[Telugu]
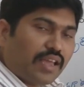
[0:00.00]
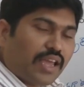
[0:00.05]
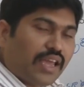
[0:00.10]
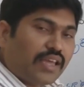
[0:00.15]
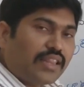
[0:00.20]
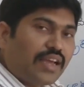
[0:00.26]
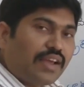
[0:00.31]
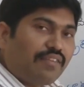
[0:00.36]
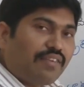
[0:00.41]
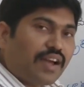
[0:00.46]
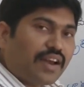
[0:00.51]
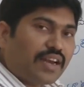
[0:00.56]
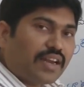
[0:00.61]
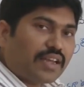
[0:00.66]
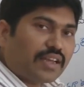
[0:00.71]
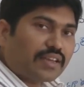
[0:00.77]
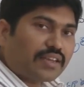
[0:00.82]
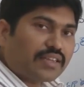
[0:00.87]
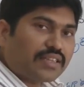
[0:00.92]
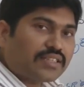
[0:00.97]
ఏ
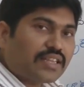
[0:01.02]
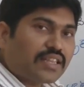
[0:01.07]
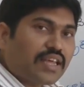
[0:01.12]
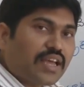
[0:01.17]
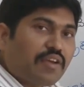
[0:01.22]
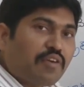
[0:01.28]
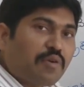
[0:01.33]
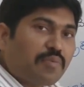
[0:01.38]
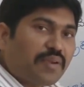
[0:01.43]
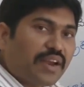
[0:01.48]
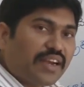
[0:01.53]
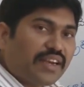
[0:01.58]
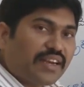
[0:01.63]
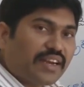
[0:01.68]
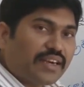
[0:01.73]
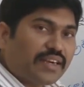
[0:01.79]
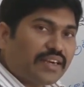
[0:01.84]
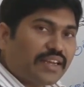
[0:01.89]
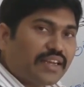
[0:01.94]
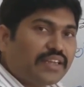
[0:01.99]
దైవాన్ని ఇష్టదైవం
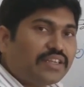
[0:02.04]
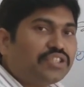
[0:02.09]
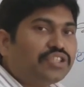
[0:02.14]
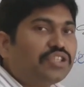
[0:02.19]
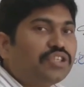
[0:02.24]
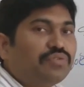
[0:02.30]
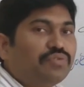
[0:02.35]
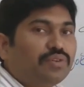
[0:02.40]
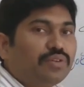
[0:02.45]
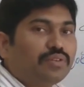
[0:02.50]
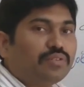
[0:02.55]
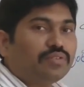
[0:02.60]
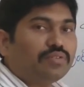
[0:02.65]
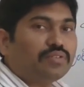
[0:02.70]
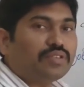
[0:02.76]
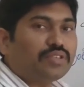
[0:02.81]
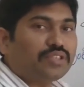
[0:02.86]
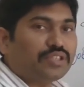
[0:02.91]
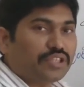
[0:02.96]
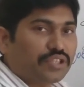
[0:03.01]
ఏంటంటే శివుడు
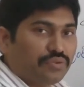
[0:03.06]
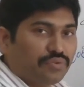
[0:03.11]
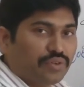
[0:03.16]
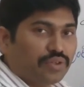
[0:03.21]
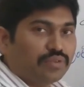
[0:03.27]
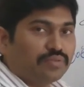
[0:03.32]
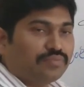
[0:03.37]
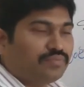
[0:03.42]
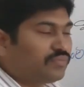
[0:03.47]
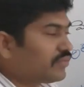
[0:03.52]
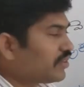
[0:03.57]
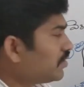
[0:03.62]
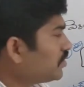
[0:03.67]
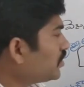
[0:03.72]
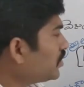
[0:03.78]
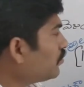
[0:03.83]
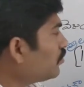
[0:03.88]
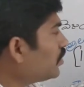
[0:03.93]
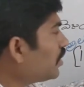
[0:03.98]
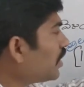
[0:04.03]
శివుడు
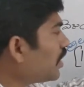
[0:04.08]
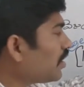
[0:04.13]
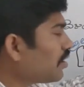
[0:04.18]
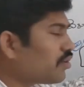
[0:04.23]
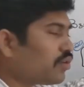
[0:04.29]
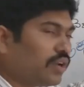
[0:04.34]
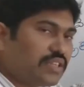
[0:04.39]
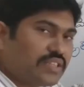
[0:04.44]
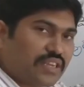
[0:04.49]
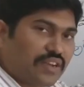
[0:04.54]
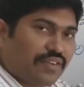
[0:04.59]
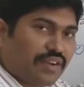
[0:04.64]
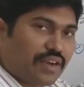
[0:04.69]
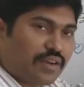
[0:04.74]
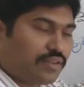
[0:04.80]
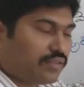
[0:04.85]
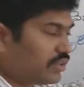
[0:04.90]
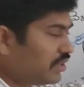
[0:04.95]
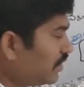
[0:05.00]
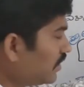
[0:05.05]
శివుణ్ణి
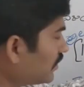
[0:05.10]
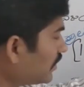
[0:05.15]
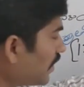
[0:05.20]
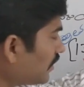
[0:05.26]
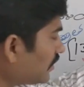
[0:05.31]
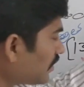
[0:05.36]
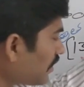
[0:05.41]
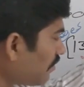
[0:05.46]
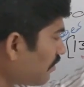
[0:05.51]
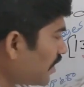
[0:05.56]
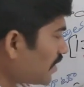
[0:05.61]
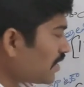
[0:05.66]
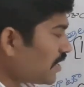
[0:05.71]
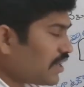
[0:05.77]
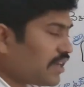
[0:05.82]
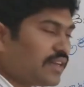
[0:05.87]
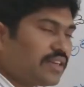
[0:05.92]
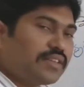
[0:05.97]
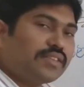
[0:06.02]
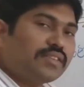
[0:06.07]
కొలిచేవాళ్ళు దాని తర్వాత
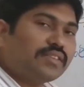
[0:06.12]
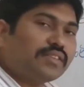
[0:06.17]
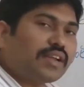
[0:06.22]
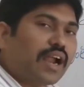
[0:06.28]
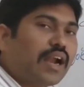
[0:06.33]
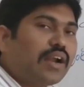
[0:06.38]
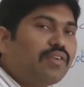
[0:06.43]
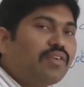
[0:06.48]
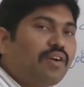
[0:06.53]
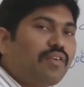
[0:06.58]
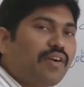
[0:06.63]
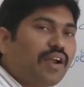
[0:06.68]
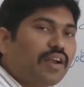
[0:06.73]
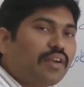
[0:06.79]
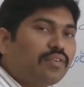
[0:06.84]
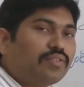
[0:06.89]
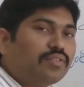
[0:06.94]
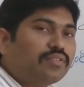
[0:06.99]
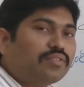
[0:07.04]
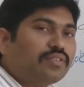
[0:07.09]
సాళువ
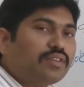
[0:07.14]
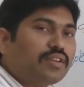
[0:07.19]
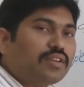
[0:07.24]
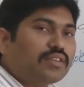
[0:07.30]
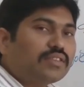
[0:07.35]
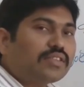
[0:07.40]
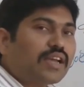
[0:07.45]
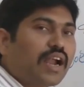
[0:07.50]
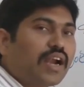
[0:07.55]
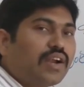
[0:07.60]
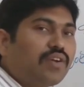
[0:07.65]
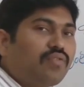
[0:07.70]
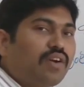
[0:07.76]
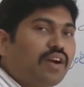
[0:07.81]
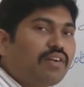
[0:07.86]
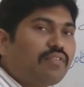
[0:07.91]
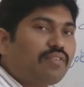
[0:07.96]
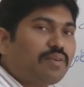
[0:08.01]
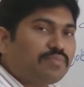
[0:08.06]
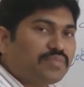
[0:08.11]
వాళ్ళు సాళువ
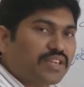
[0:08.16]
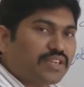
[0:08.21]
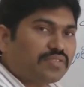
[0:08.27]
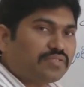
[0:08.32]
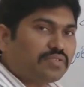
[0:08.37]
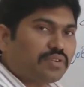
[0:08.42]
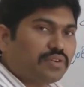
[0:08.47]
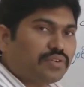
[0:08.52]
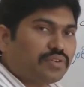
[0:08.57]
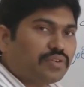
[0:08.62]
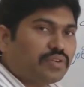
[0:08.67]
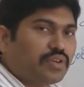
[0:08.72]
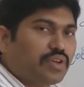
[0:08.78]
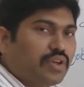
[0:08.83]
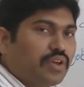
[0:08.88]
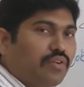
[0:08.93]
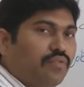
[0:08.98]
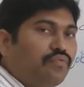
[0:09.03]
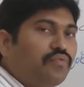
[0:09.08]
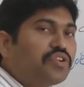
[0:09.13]
వంశస్థులు
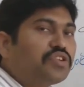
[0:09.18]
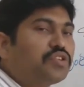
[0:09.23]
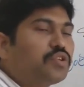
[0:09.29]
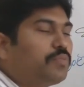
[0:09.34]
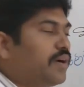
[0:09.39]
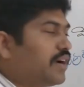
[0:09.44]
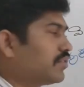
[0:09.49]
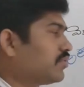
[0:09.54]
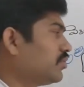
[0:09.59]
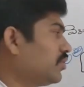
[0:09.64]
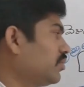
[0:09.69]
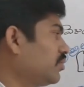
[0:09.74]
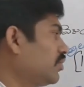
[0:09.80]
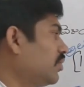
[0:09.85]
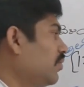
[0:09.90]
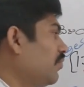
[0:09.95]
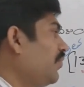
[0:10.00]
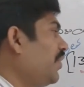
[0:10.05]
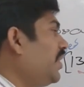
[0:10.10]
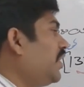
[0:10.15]
విష్ణు భక్తులు
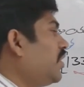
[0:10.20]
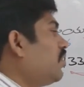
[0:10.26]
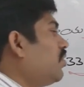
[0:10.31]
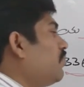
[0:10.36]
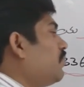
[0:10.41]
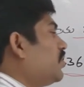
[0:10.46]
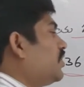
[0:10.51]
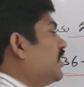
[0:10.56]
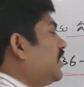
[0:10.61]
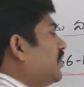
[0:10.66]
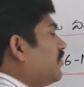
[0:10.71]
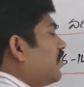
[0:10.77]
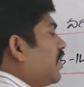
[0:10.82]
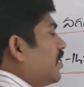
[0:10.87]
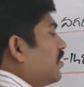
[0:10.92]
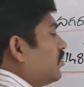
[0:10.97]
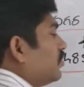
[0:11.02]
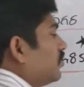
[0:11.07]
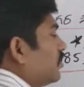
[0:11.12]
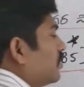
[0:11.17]
వీళ్ళలో
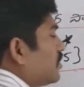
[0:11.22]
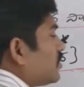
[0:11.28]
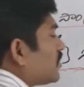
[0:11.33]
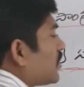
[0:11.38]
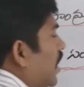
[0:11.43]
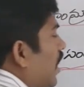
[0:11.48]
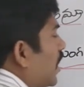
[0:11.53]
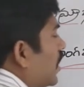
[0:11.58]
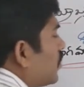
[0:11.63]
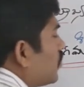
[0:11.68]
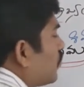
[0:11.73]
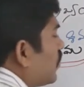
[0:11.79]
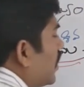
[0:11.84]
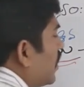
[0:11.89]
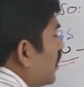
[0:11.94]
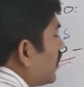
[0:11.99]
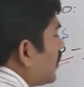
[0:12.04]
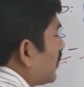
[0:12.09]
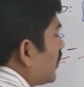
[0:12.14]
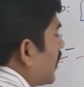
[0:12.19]
మొదటివాడు సాళువ
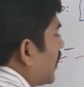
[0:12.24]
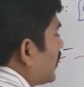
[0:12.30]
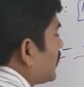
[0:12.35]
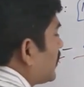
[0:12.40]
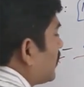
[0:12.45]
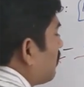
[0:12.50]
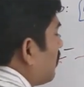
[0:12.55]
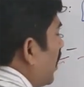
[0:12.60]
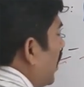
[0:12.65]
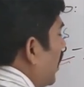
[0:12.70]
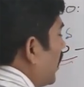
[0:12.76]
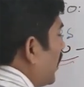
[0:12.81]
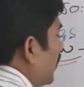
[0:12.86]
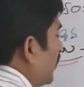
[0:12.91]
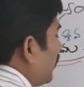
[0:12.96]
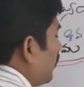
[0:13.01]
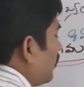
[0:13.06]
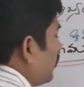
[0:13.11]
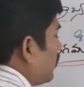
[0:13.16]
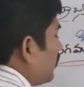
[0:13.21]
నరసింహారు
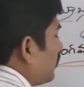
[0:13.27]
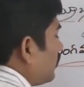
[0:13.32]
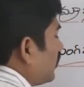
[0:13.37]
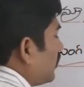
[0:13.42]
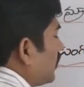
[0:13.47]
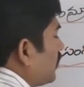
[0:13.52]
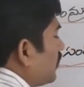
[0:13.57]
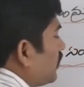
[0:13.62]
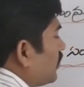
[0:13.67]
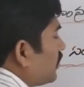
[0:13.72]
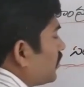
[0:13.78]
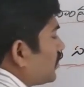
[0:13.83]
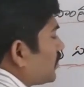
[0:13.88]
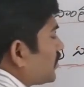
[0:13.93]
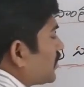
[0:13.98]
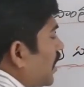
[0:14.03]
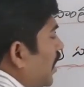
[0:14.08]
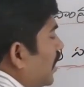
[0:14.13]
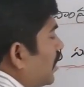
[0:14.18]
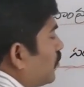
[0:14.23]

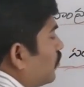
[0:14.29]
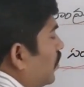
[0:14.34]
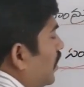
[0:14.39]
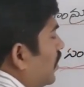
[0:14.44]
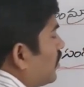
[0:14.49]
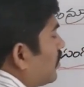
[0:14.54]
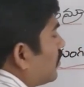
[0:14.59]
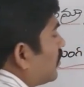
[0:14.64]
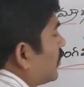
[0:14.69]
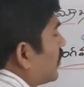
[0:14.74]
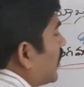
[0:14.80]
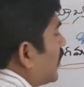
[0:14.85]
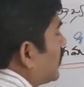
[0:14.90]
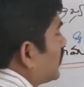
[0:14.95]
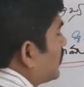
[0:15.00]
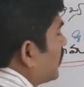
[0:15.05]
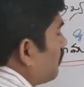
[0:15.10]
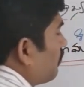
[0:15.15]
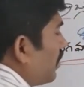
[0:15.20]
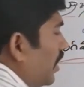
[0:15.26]
సాళువ
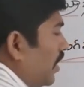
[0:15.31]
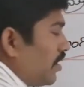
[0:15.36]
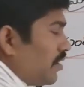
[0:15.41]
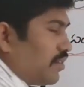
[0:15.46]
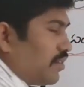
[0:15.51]
నరసింహ